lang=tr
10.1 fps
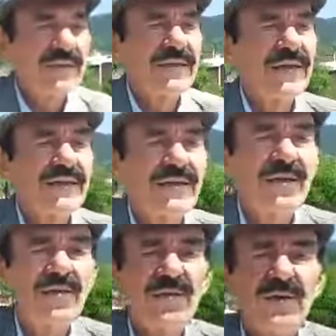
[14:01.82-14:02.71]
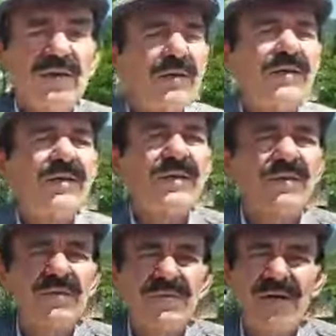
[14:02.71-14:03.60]
dede ve e,
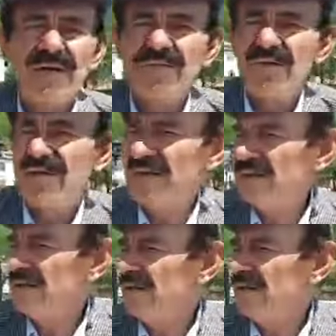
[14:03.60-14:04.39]
Fare Feryadi